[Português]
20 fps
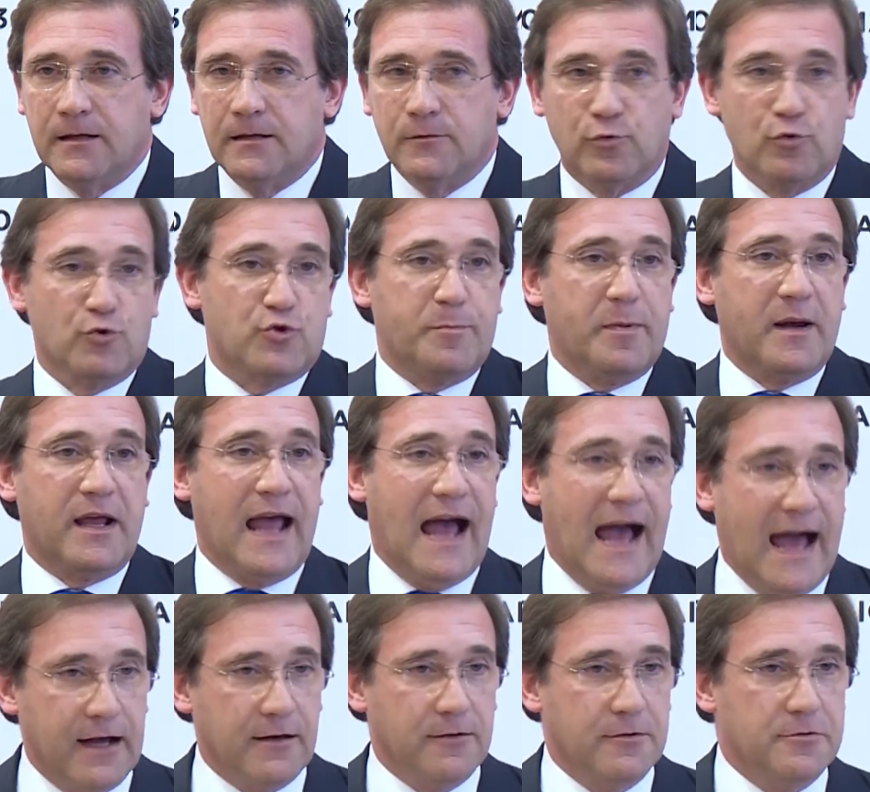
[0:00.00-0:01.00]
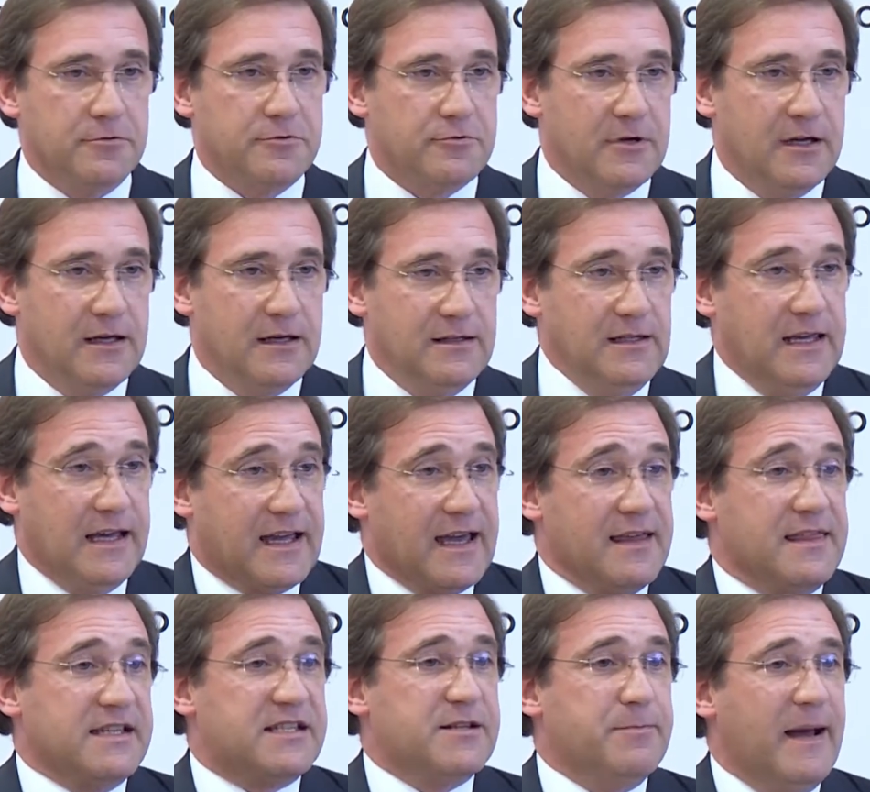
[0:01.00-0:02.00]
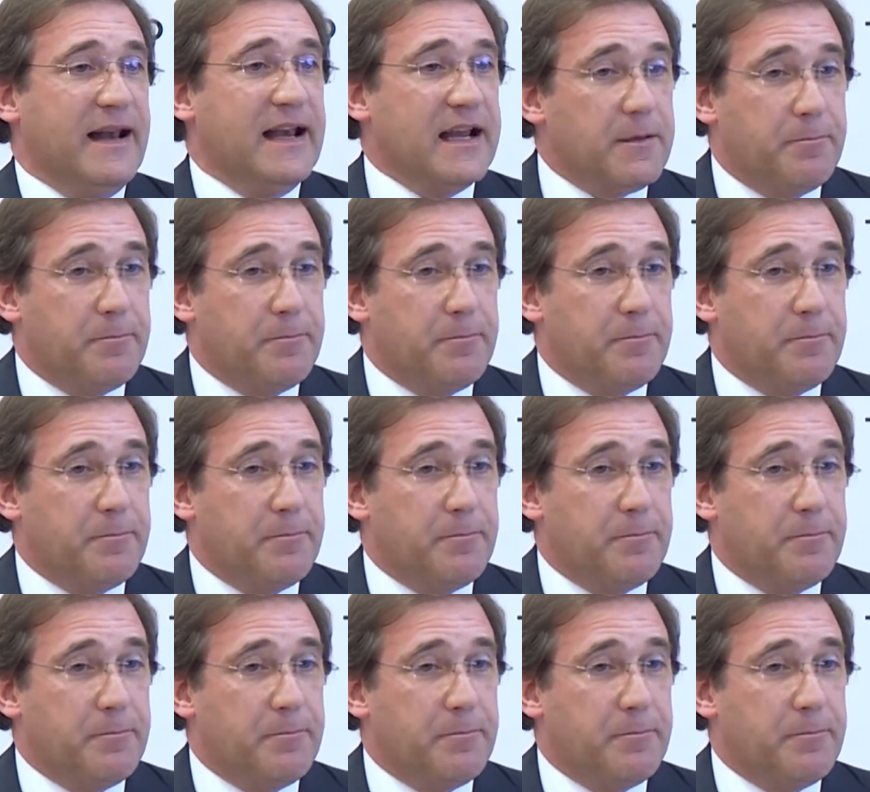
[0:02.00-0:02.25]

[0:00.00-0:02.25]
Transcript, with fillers: dos precários e a cada semana